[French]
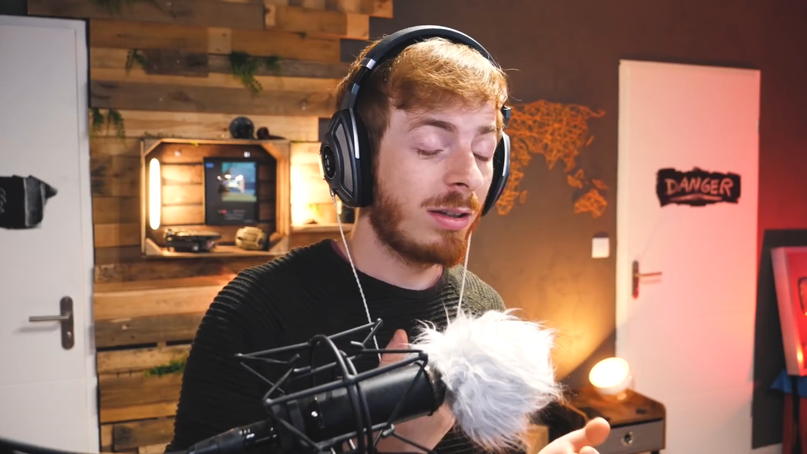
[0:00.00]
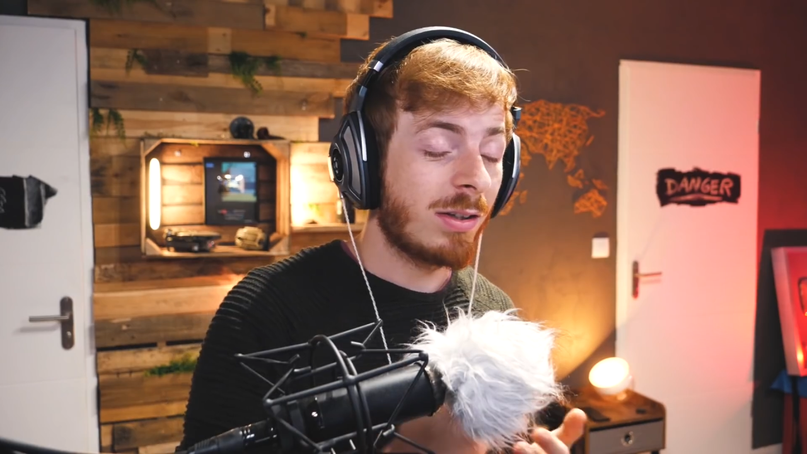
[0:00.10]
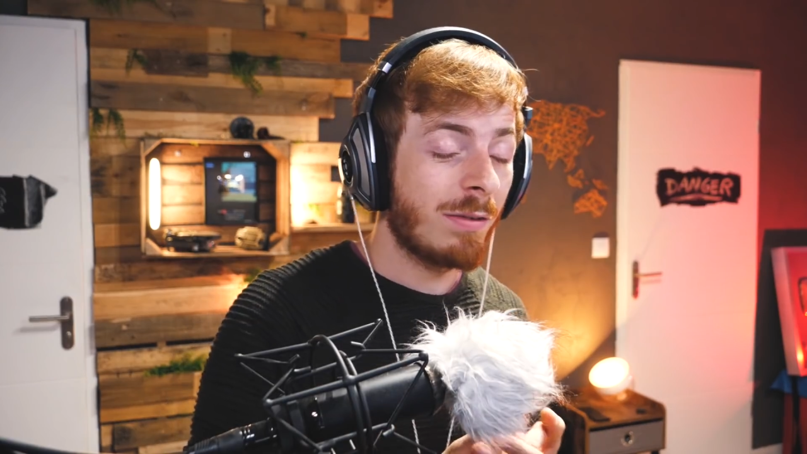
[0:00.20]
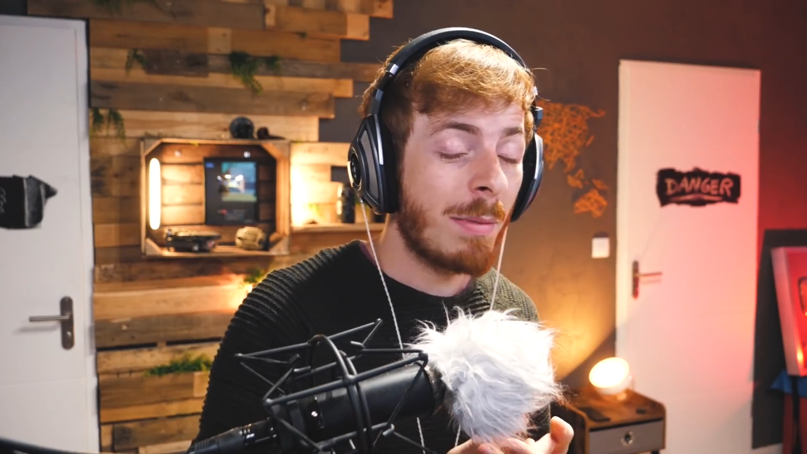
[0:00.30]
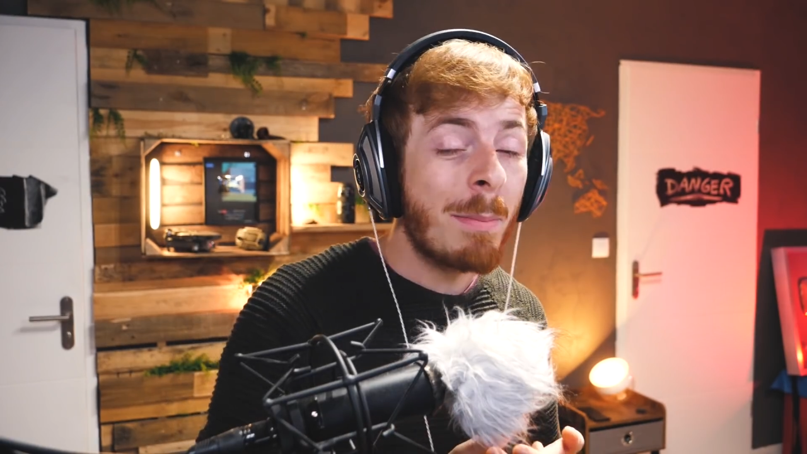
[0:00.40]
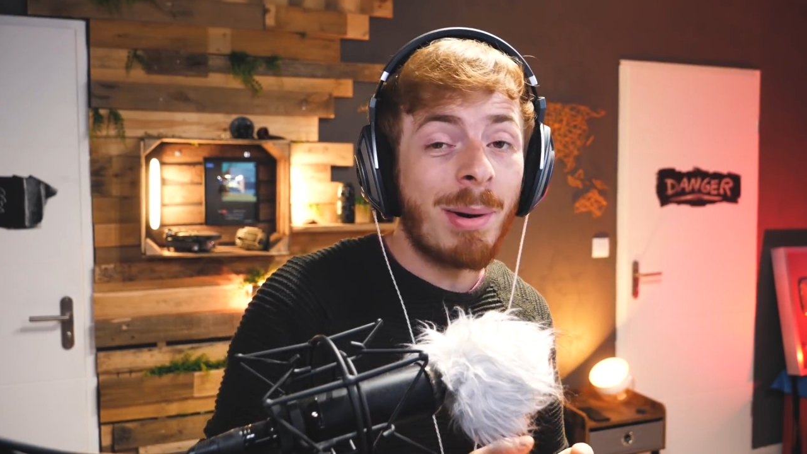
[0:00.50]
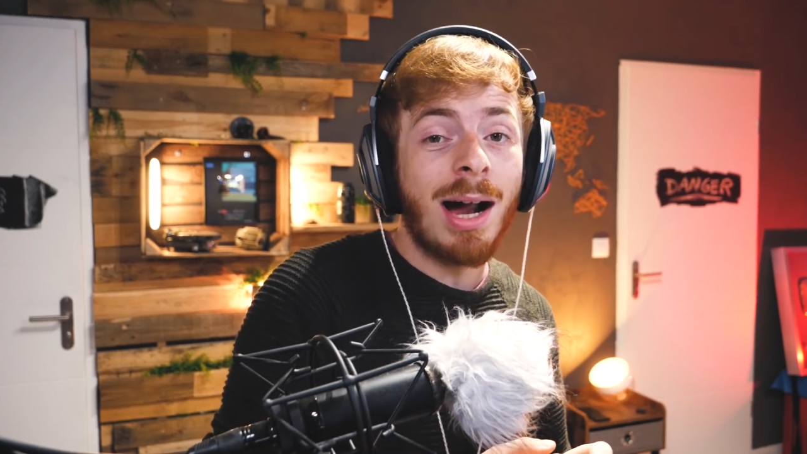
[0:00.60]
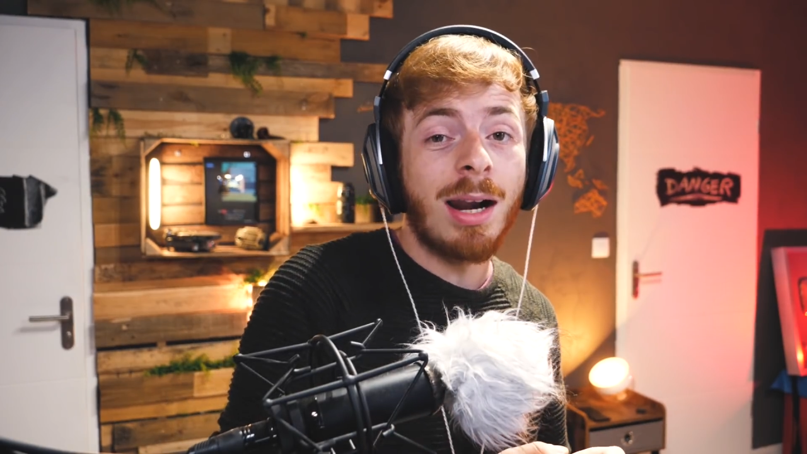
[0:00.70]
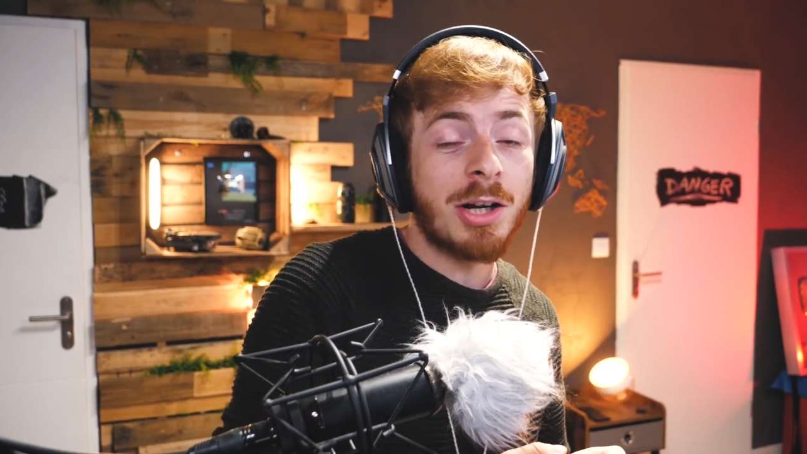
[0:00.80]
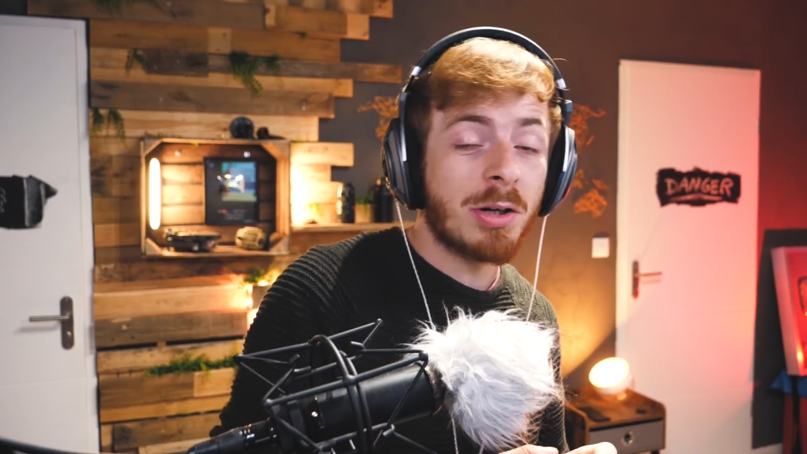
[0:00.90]
il j'avais même
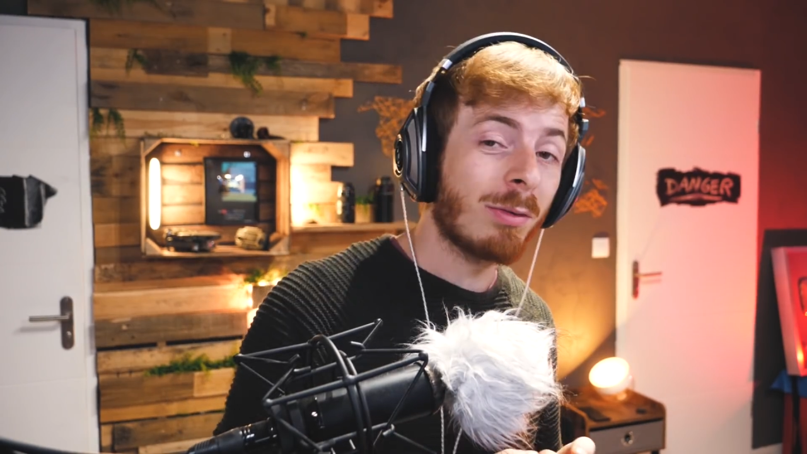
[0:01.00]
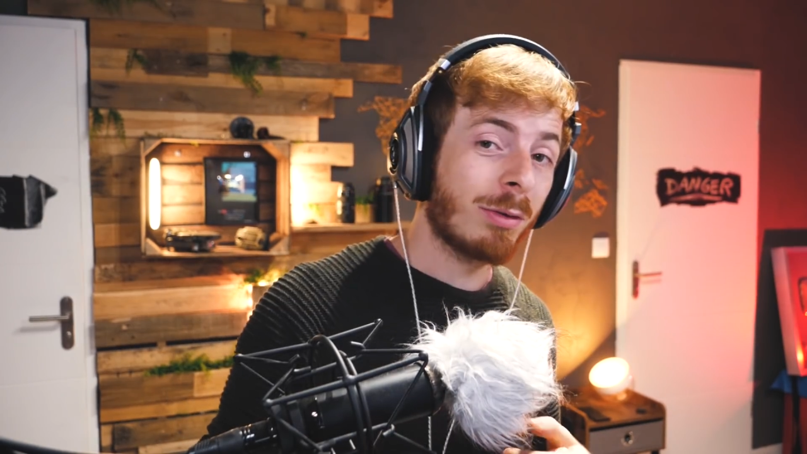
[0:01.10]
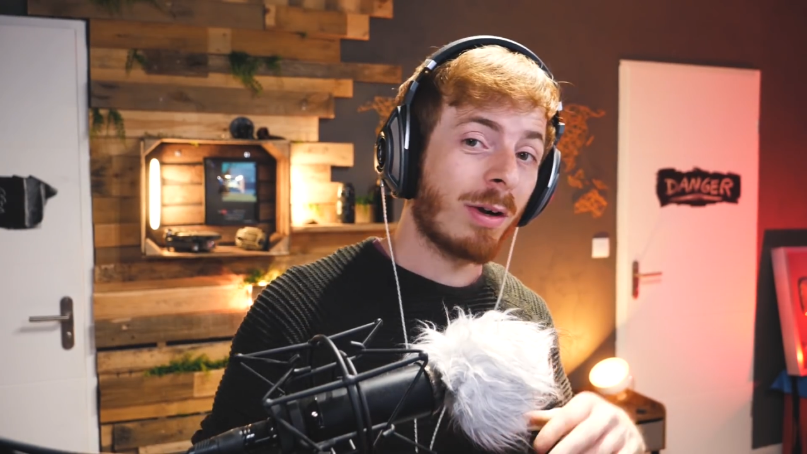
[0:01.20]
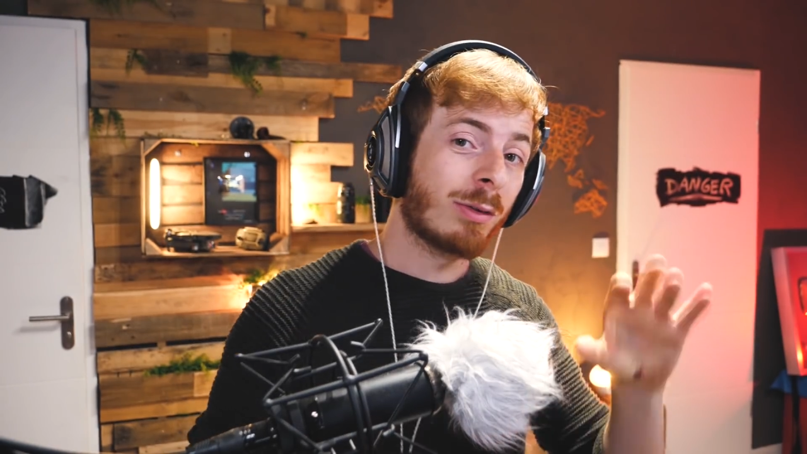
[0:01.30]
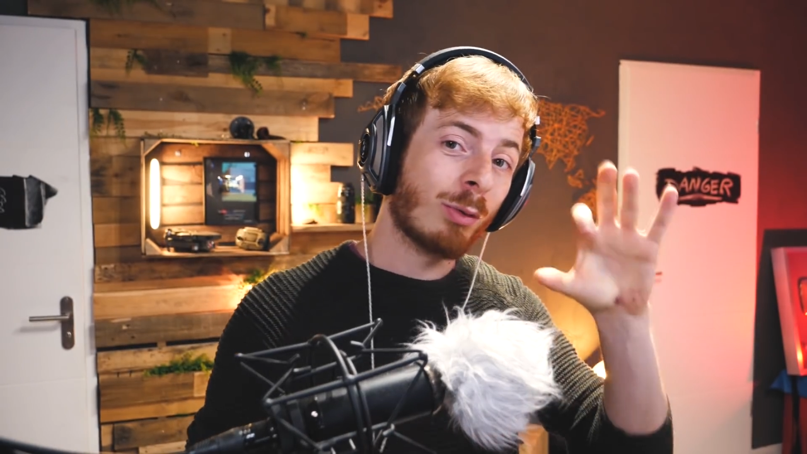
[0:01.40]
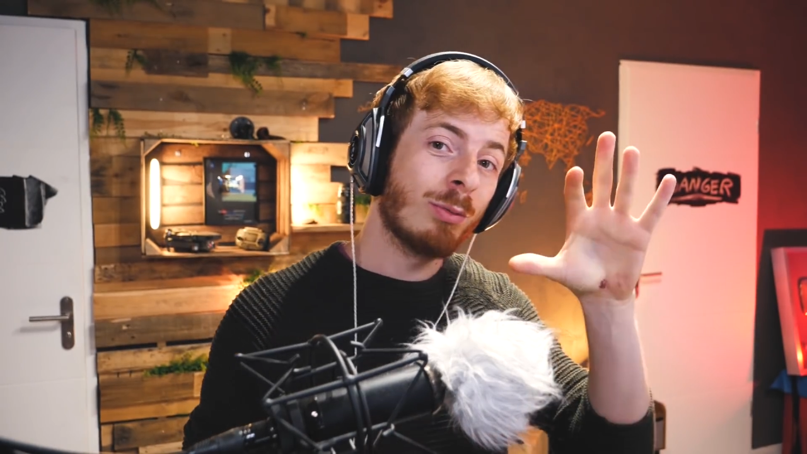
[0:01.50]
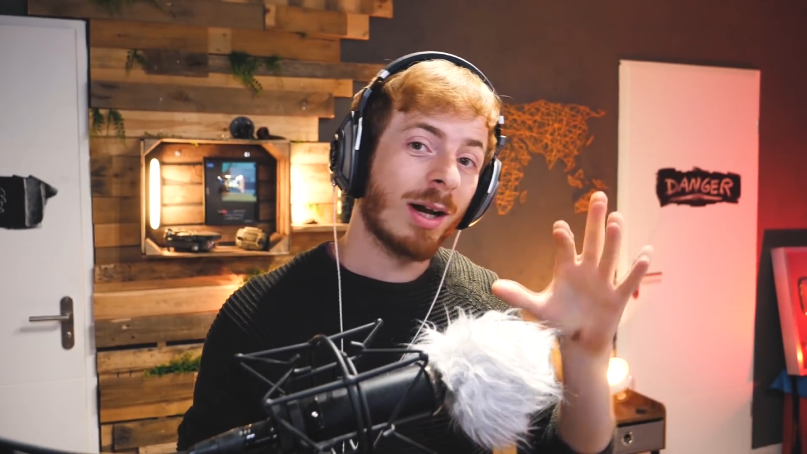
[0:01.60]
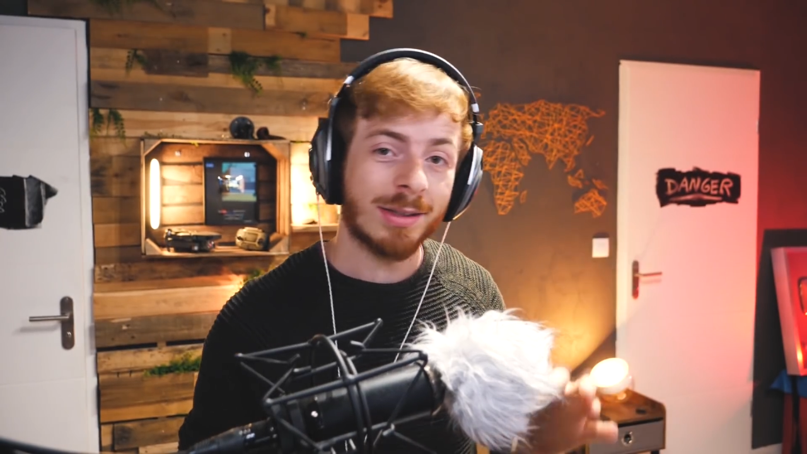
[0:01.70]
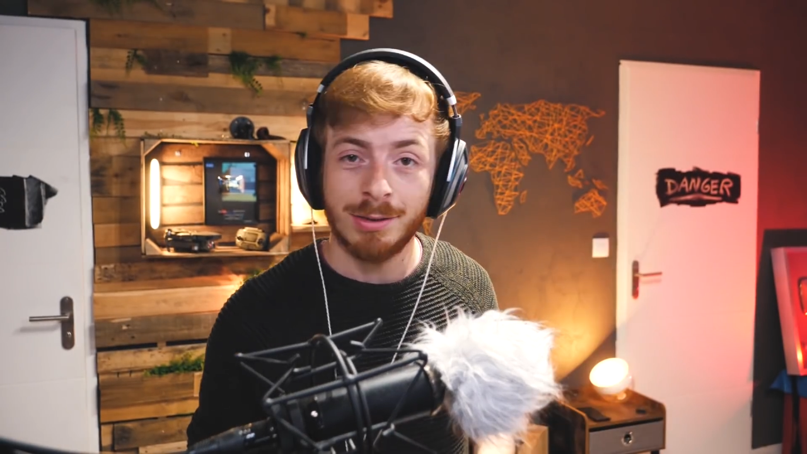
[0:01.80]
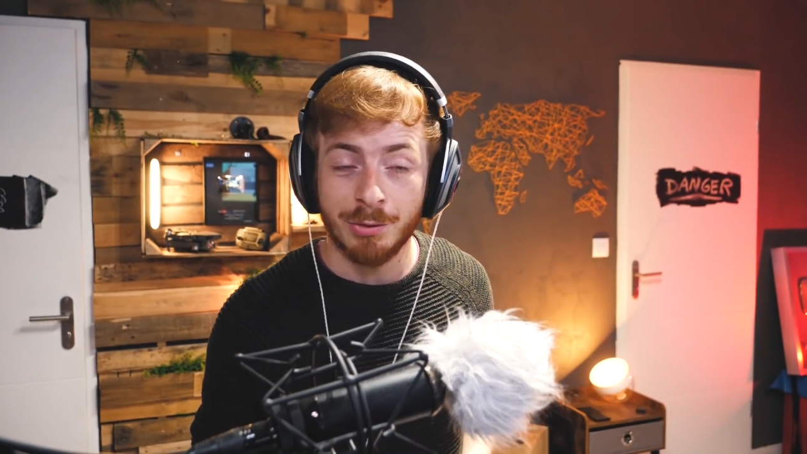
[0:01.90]
pas la chance de voir le trou noir.